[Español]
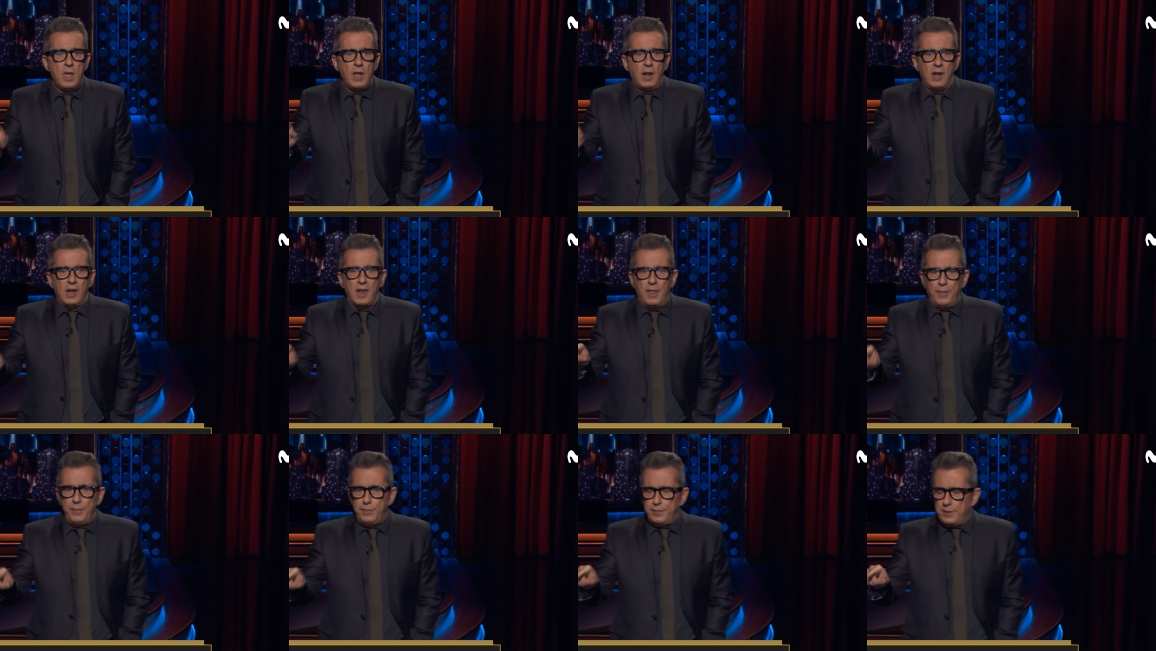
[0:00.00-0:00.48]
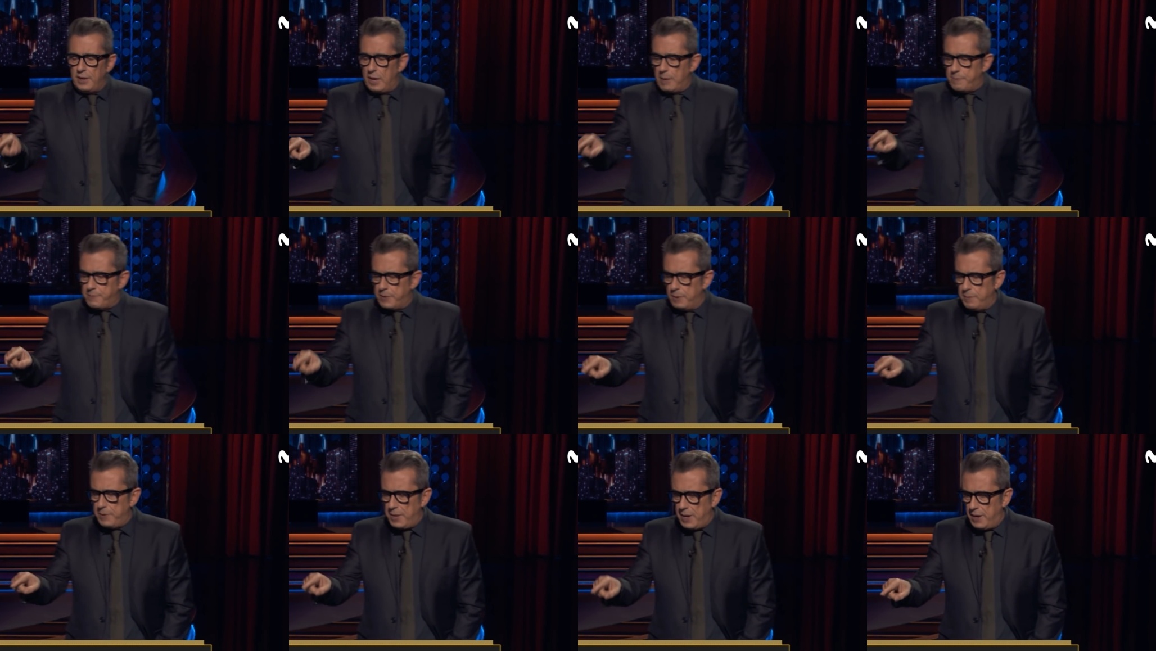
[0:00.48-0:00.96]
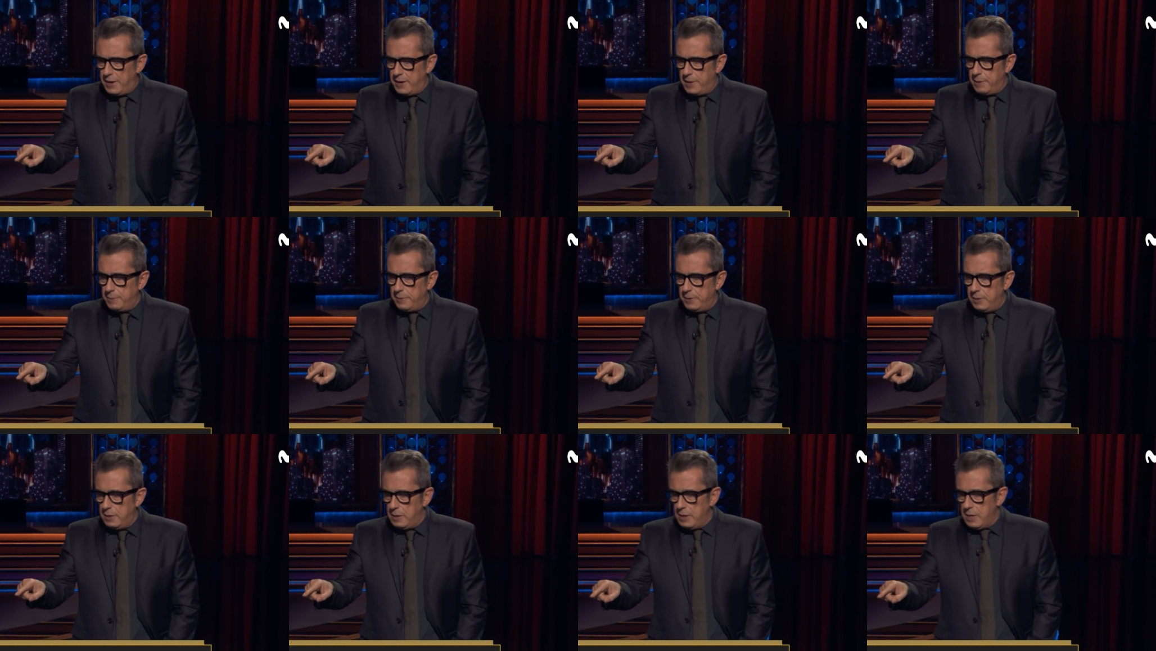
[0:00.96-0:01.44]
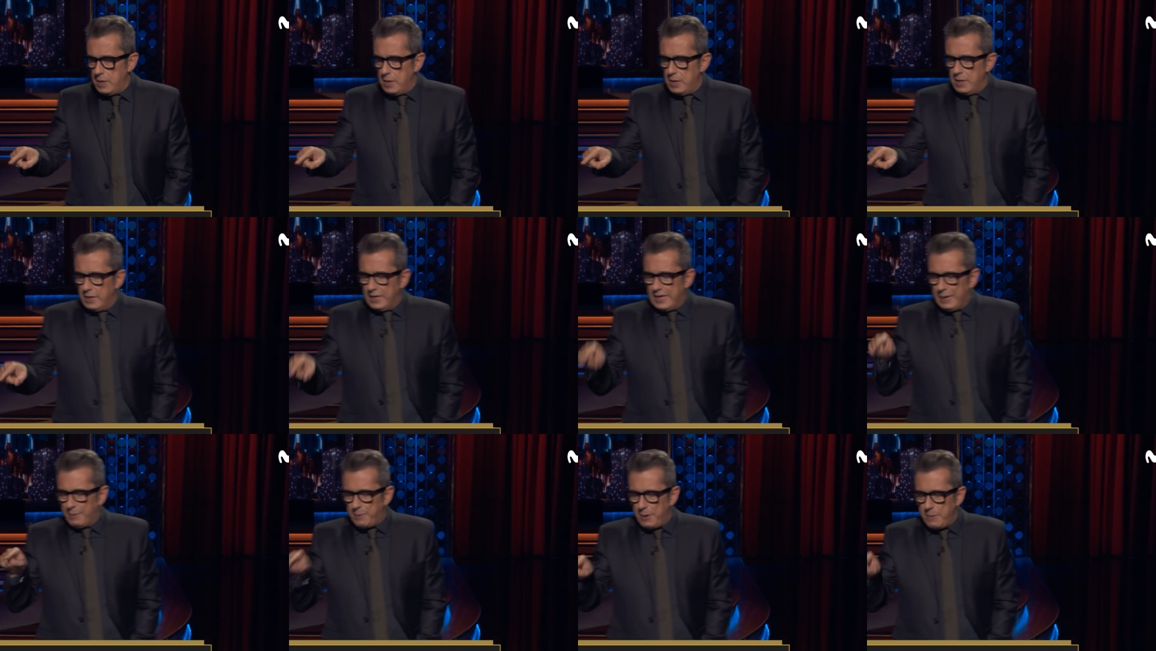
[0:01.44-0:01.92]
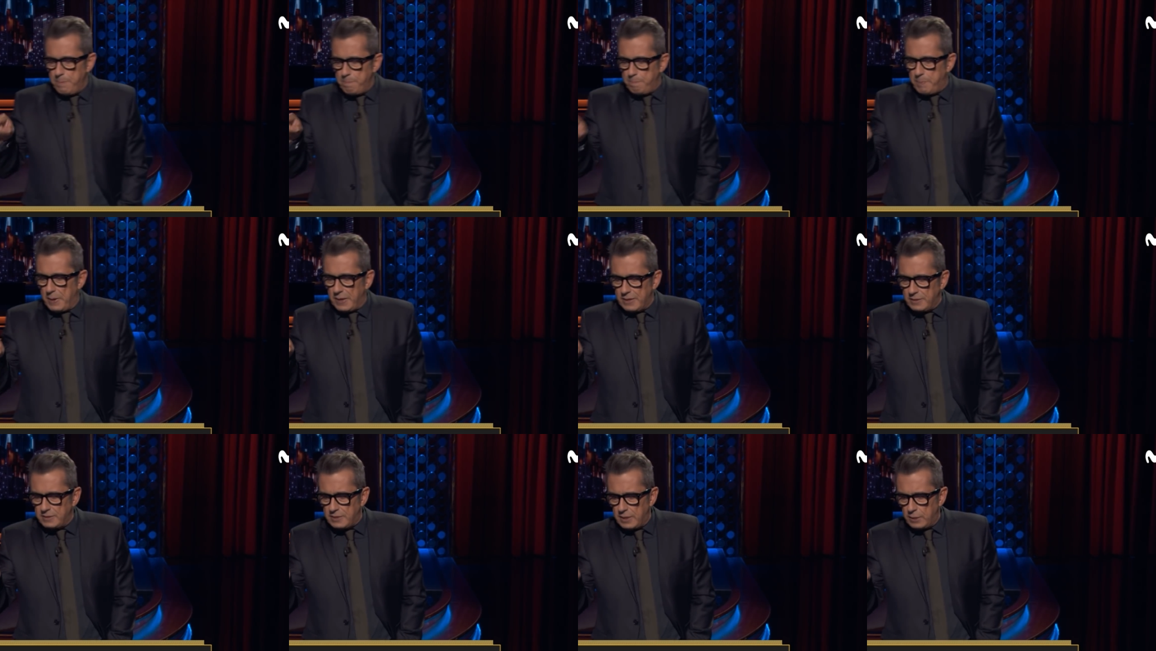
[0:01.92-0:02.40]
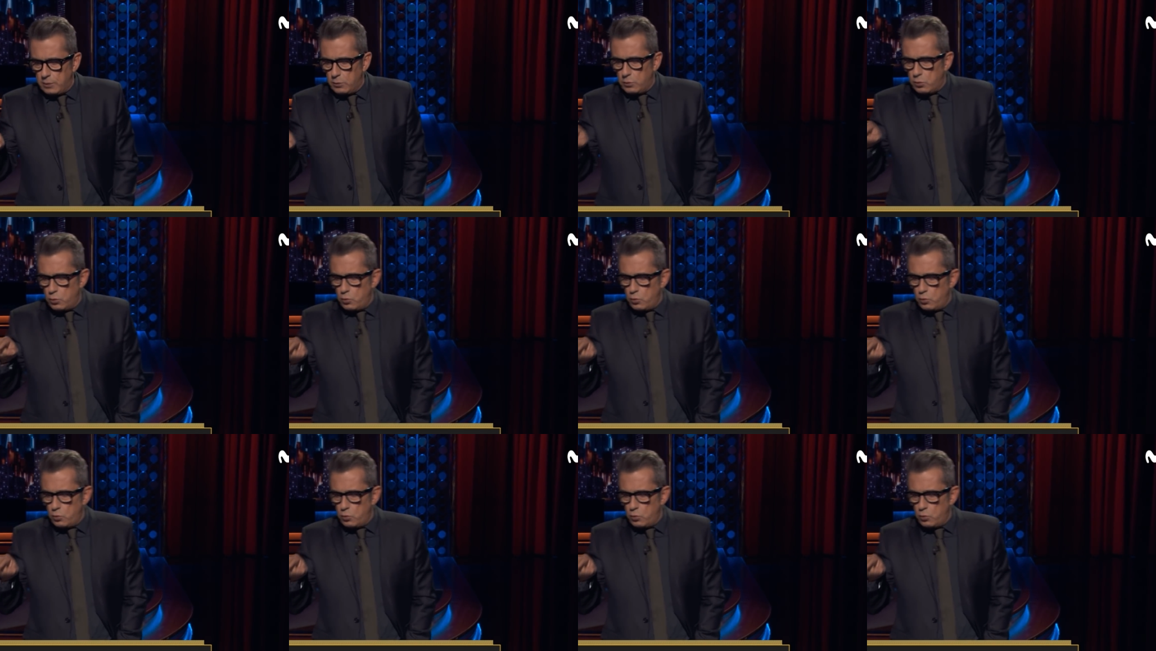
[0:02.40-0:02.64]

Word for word: Lanza la primera nave que va a impactar